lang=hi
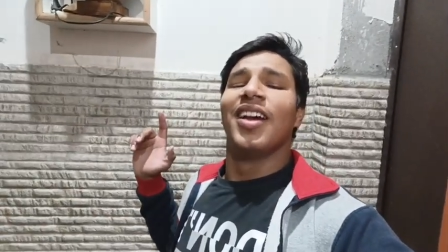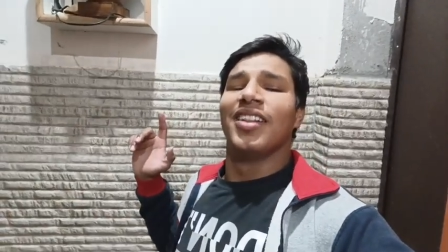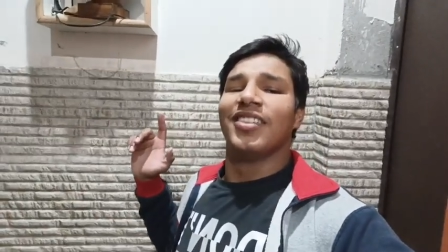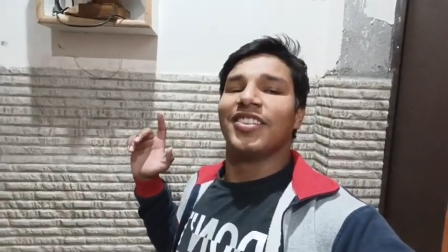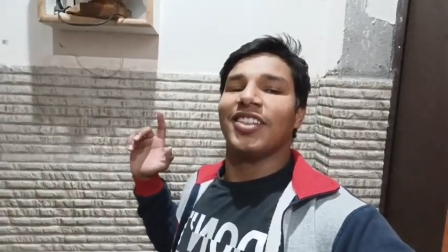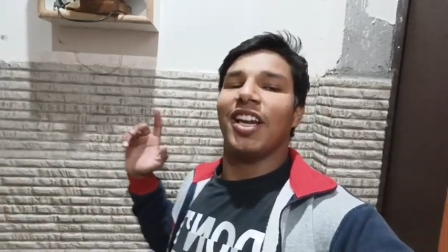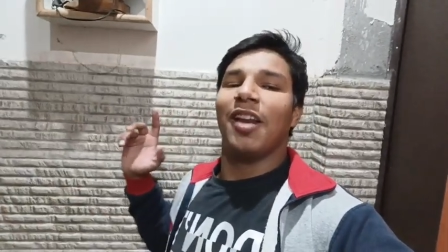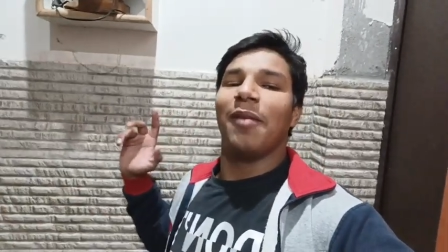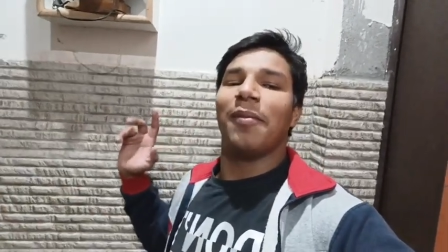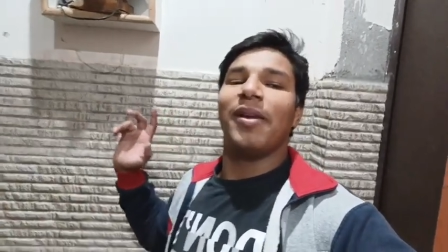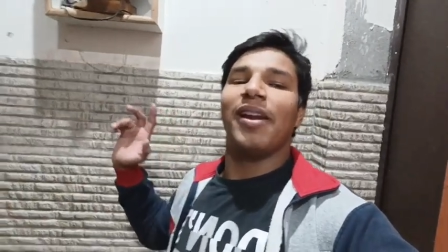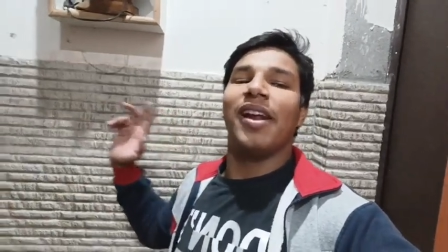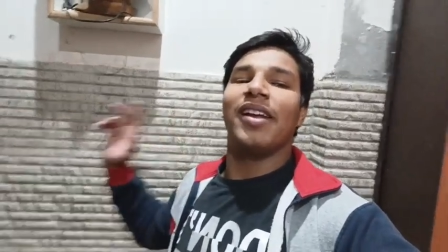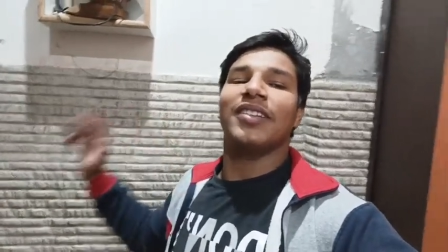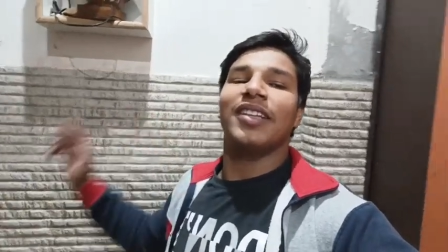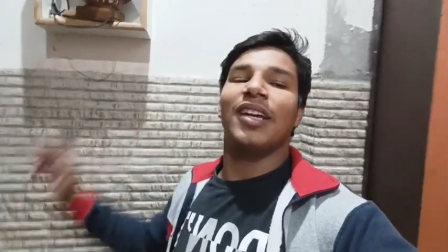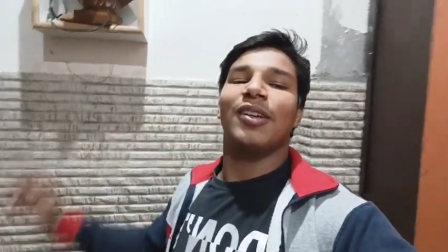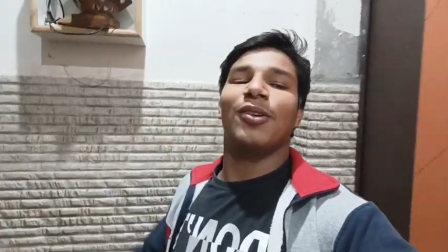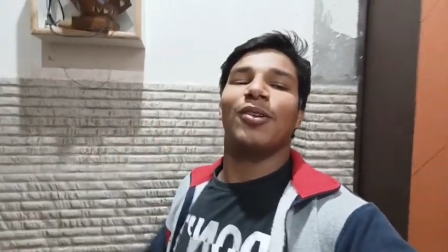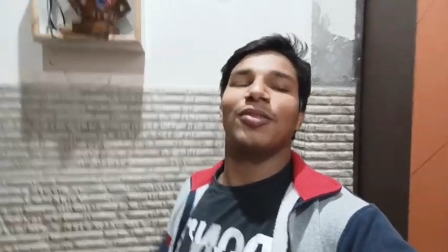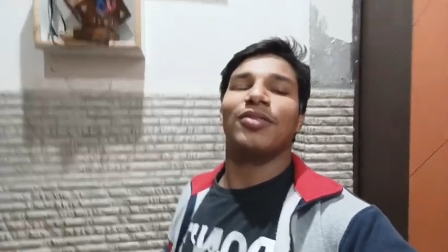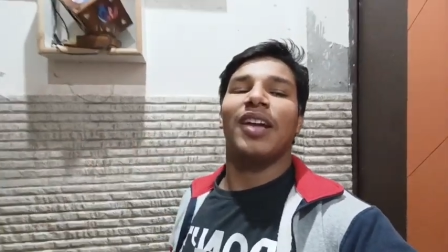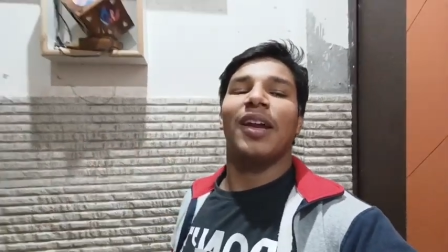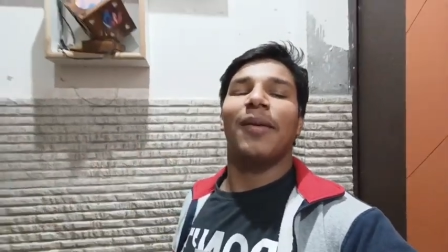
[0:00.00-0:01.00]
चैनल में नया चैनल
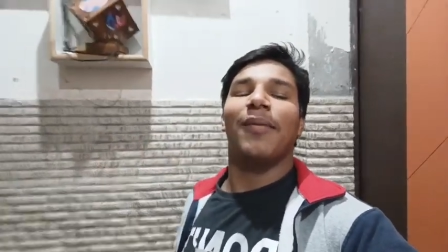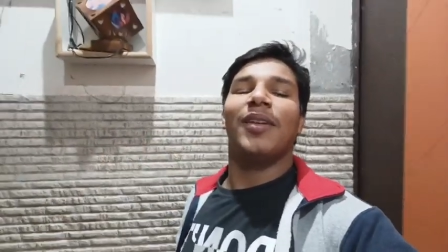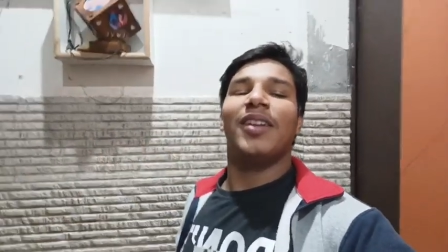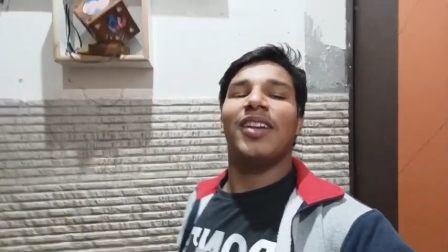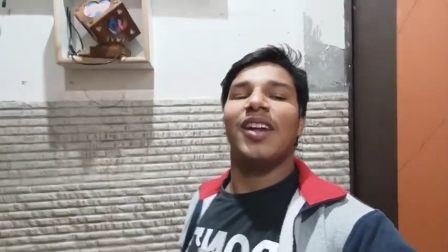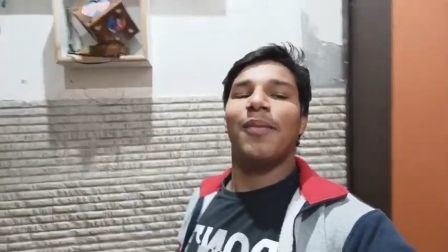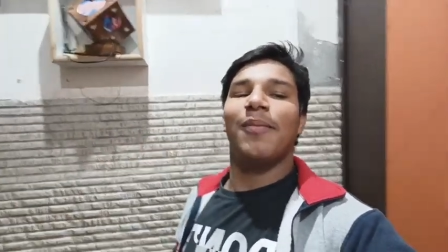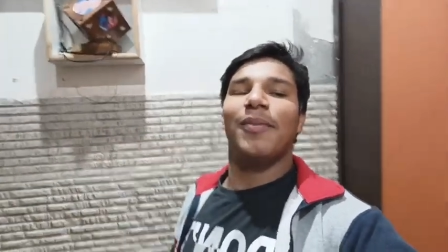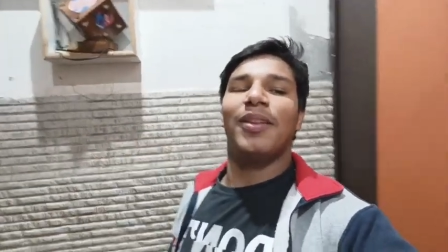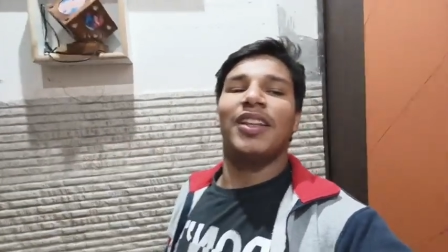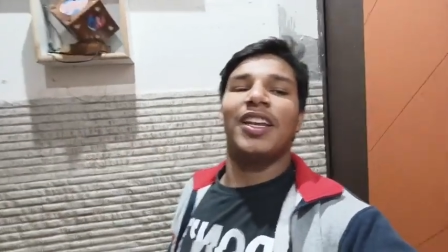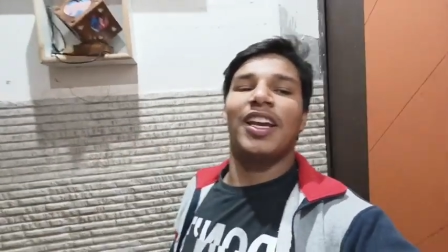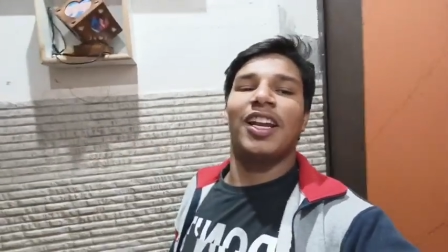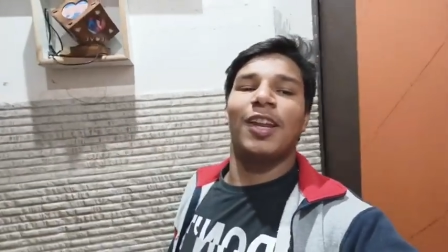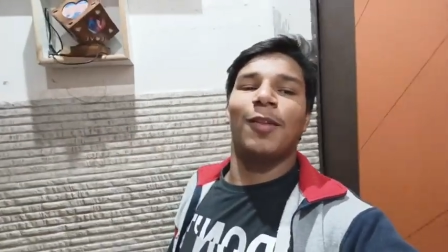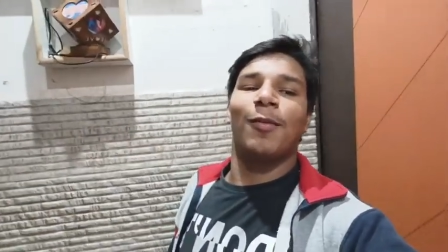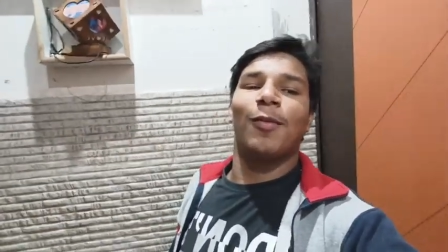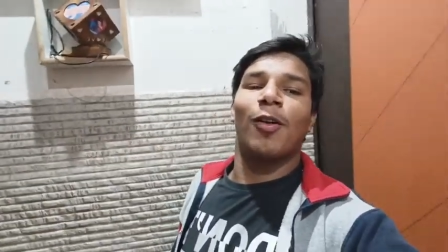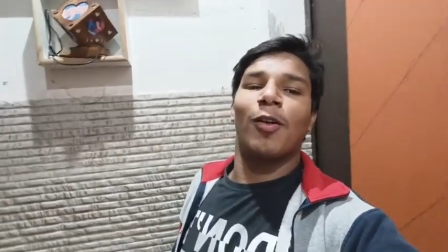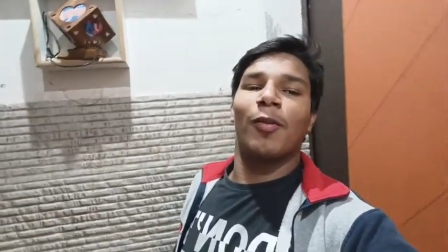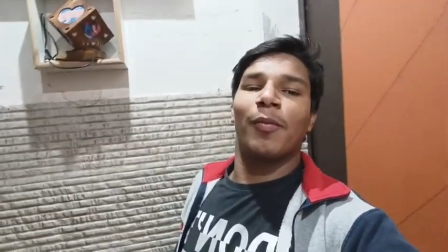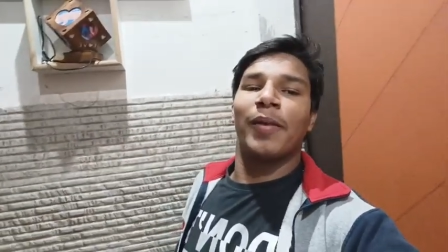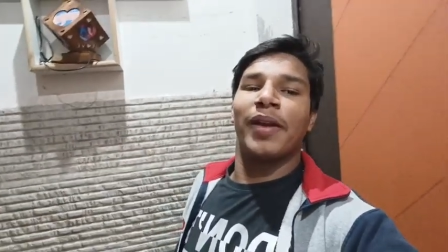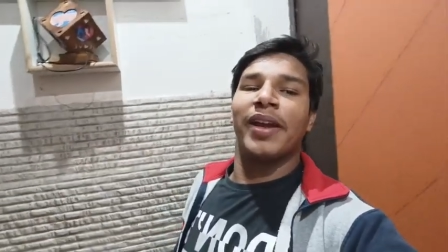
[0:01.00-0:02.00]
को सब्सक्राइब करना मिलते अगले
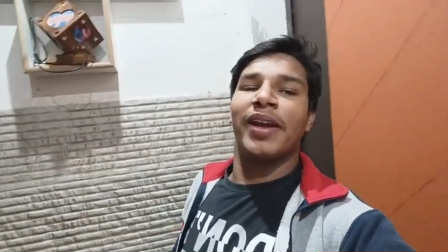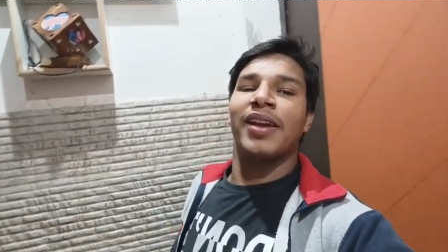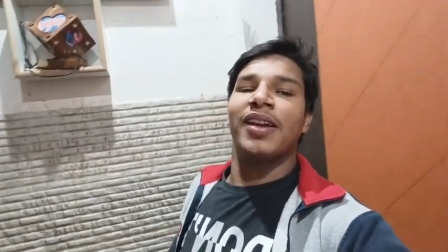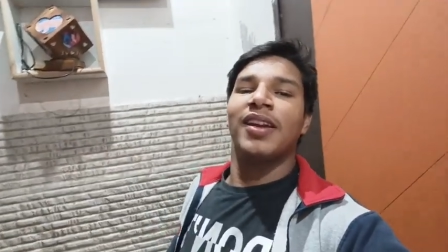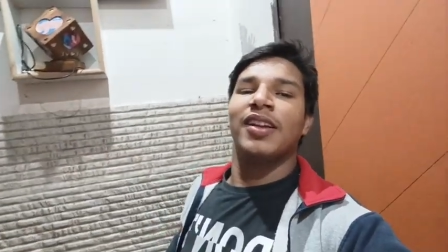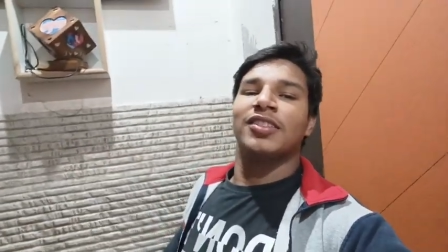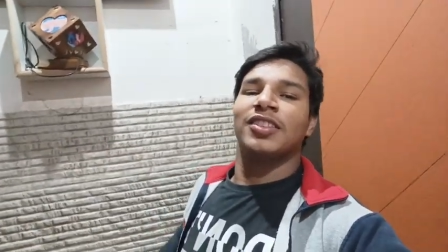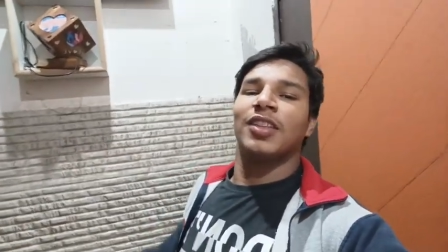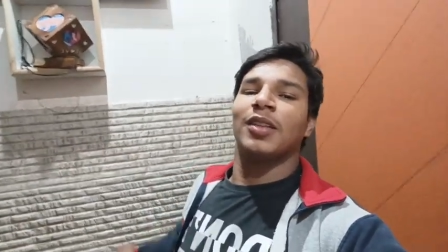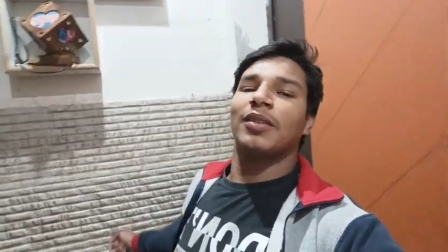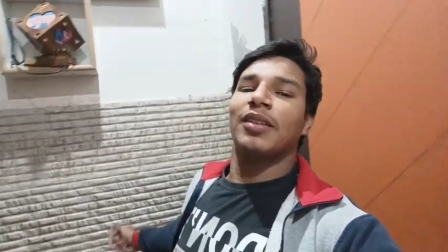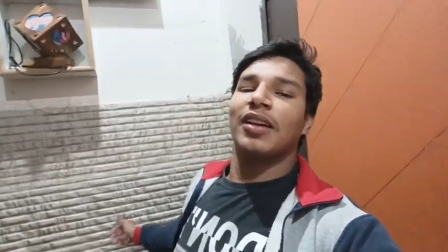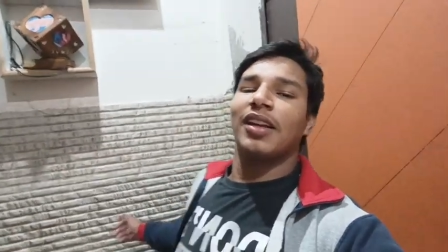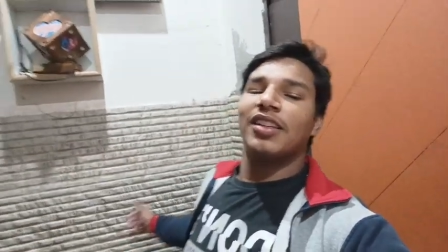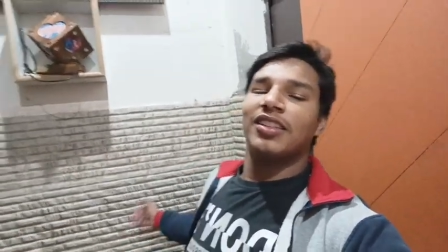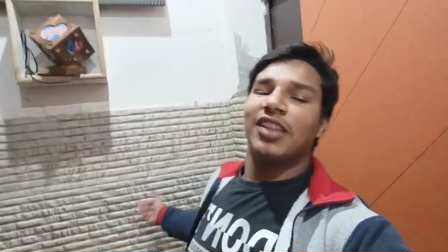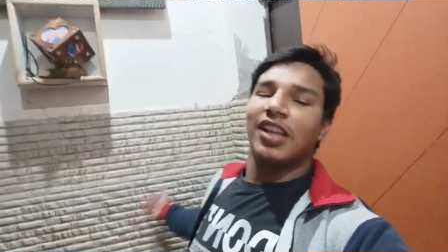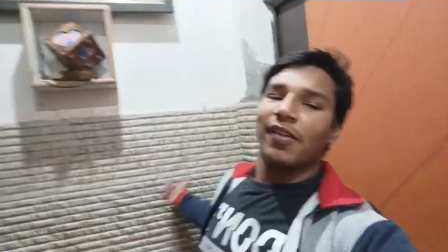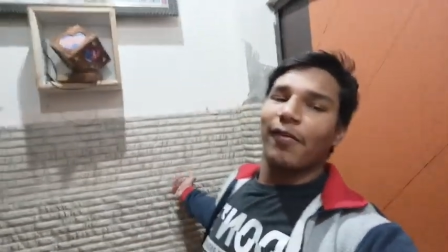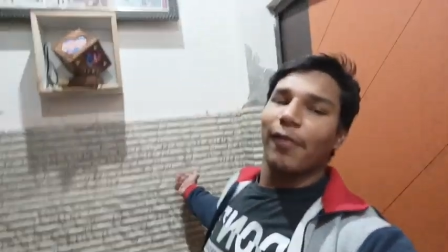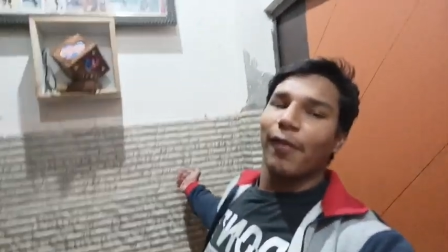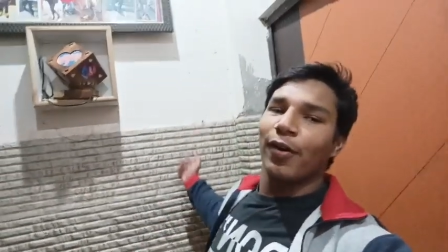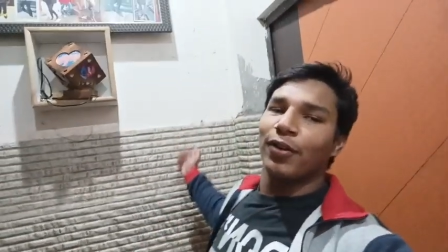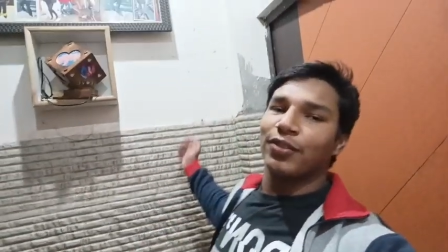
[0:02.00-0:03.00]
ब्लॉग में तब
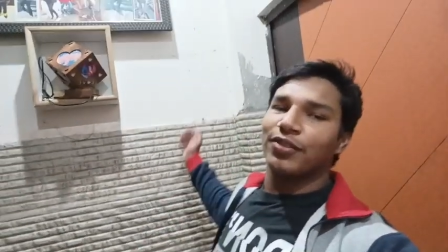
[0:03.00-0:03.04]
तक फॉर